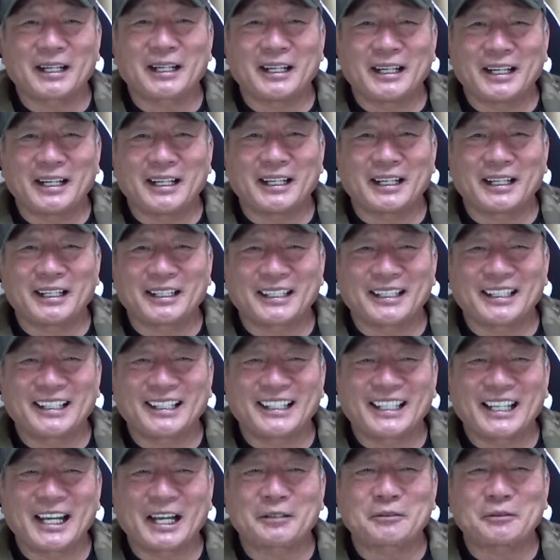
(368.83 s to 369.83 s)
ら
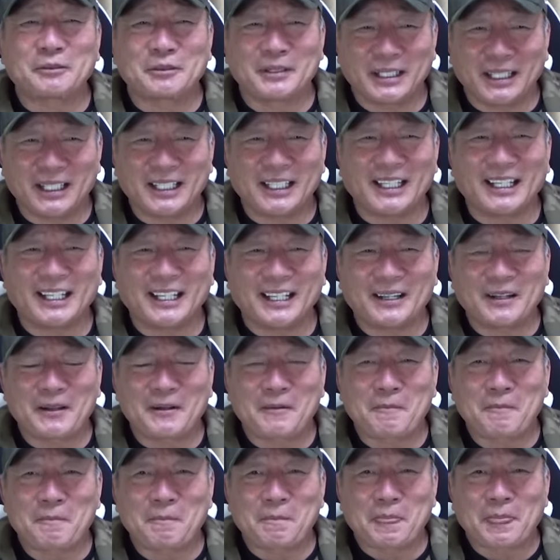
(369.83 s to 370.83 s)
逆に
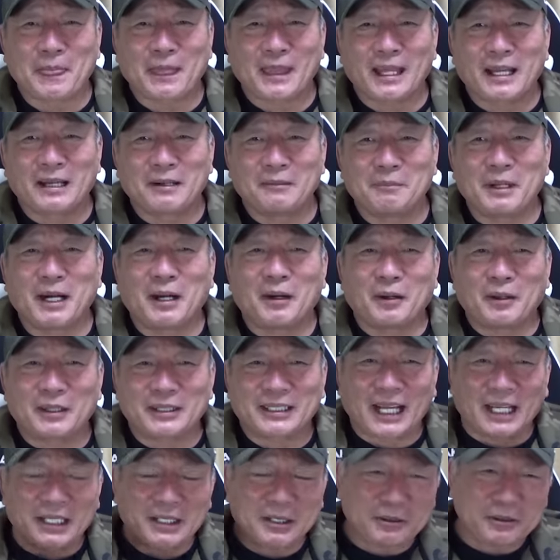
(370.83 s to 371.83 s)
まあ、
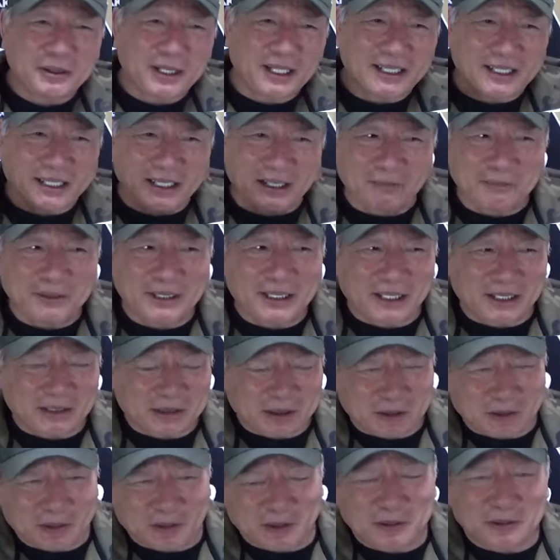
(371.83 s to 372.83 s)
他球団から見たら
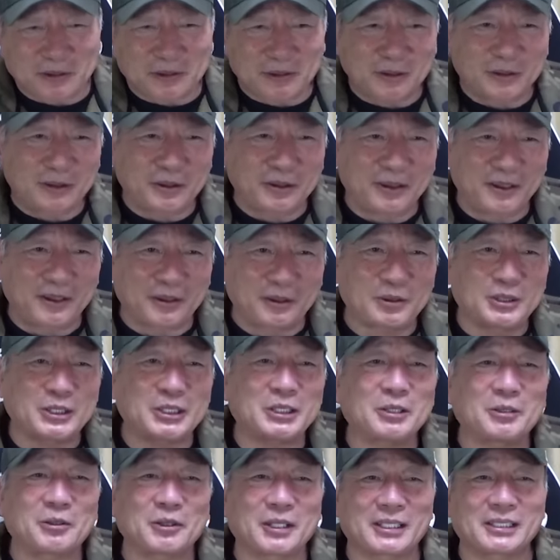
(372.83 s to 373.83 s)
すごく欲
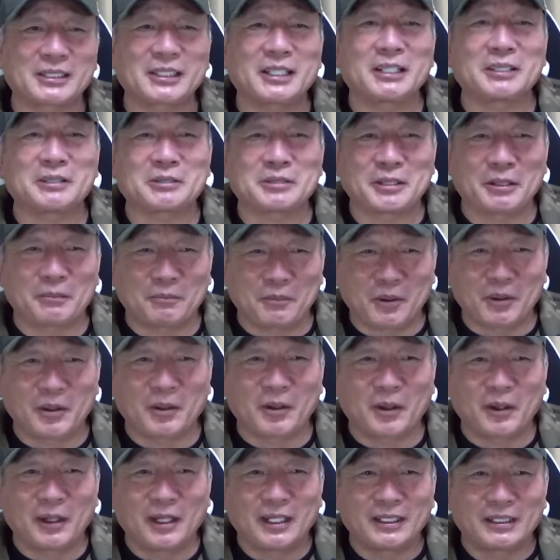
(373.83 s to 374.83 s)
しいような選手で
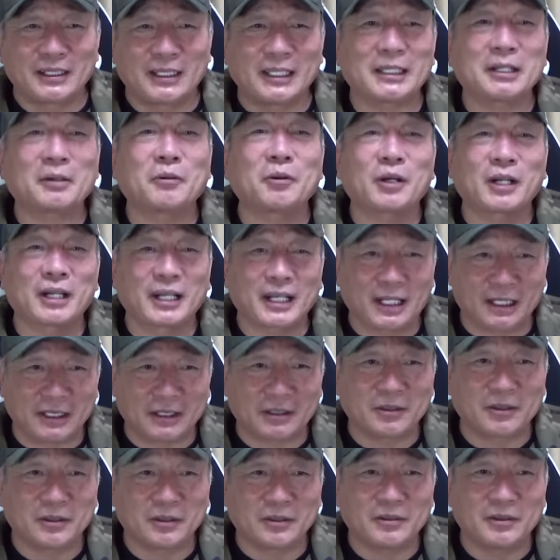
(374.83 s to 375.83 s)
も出てこれな
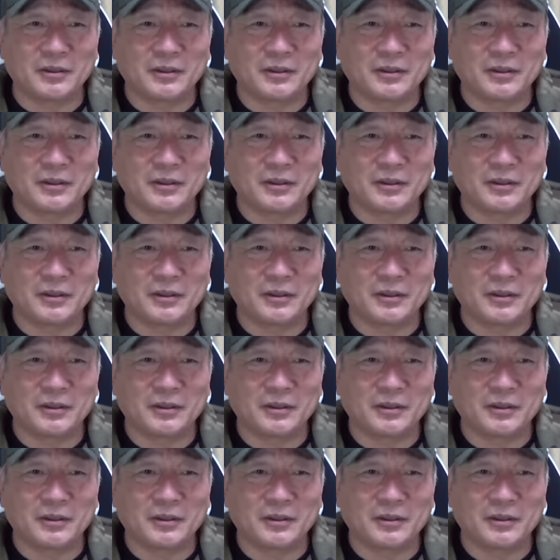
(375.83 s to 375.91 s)
いという